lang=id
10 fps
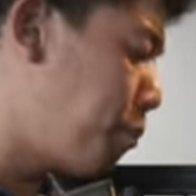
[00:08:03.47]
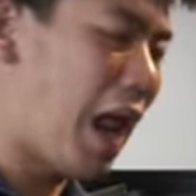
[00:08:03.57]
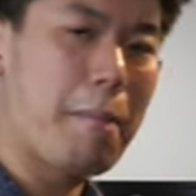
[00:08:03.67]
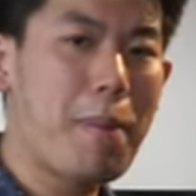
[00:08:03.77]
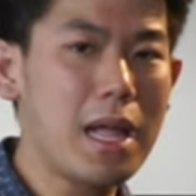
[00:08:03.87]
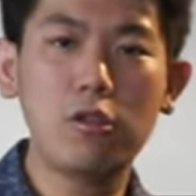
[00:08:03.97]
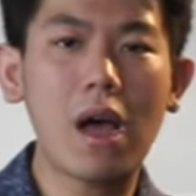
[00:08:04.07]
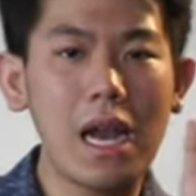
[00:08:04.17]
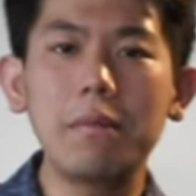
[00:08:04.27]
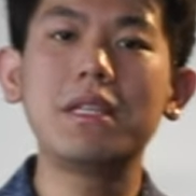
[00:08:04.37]
berapa itu
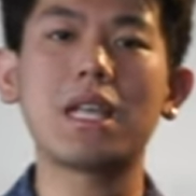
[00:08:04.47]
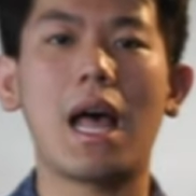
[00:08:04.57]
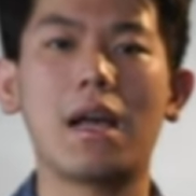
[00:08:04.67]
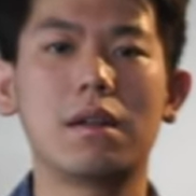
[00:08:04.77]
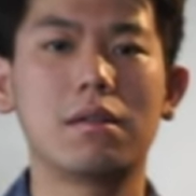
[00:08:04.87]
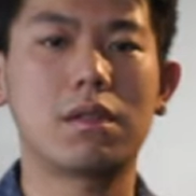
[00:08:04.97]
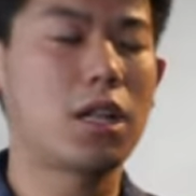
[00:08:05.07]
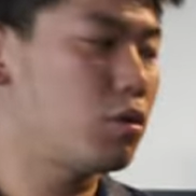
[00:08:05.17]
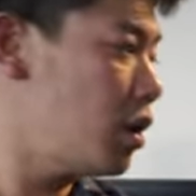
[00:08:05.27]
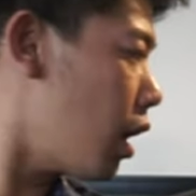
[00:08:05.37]
kalian bisa
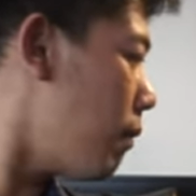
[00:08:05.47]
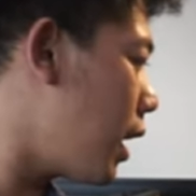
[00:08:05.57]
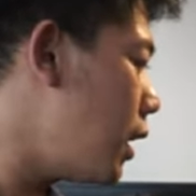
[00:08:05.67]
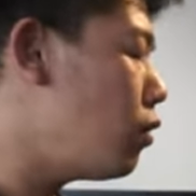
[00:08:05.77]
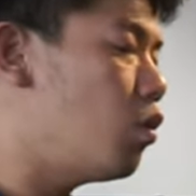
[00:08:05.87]
tentunya kemarin